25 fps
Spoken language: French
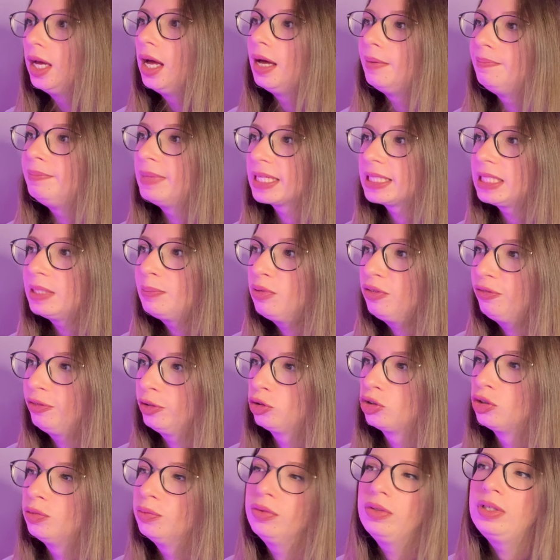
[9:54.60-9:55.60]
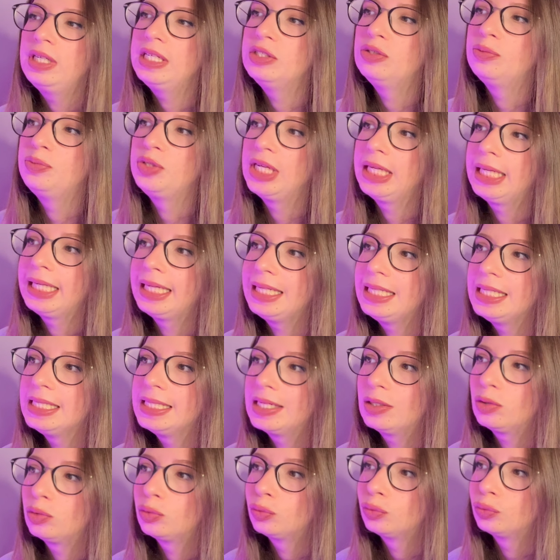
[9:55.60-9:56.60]
Merci pour votre commande. Les objets
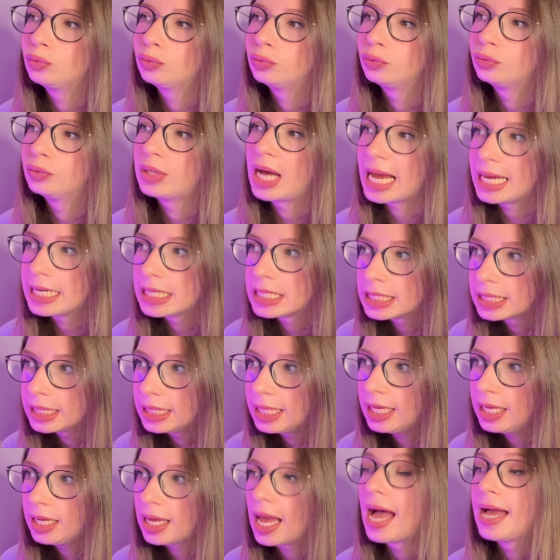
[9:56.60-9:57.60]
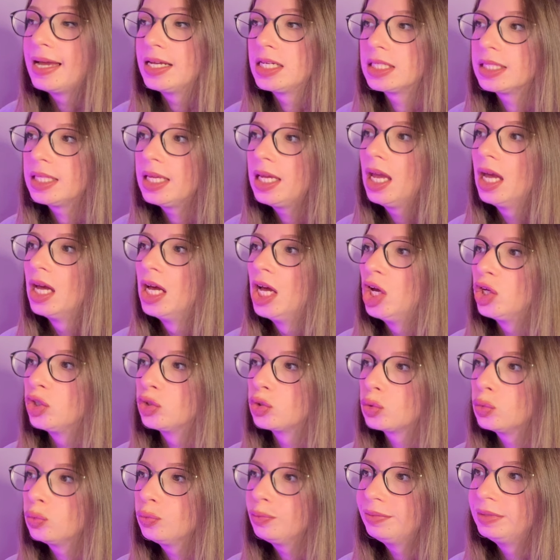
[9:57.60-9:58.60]
qu'Elisa a acheté,
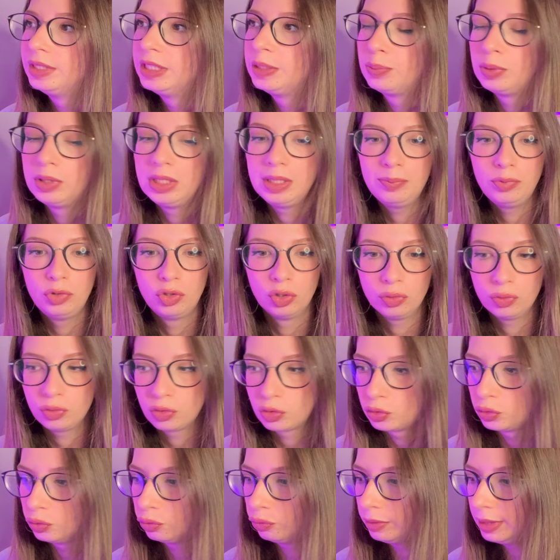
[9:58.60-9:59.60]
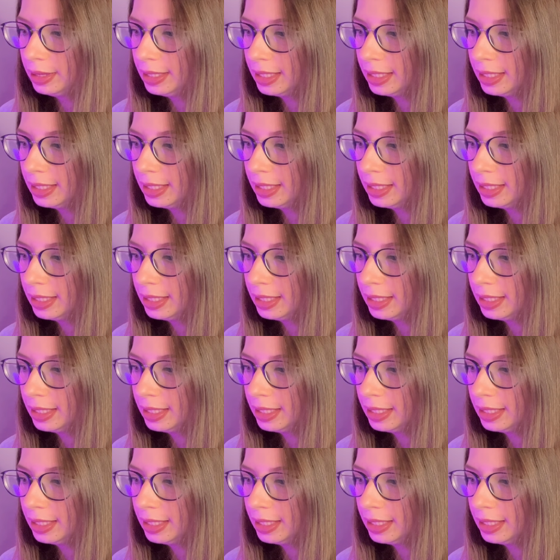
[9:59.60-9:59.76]
sont disponibles dans son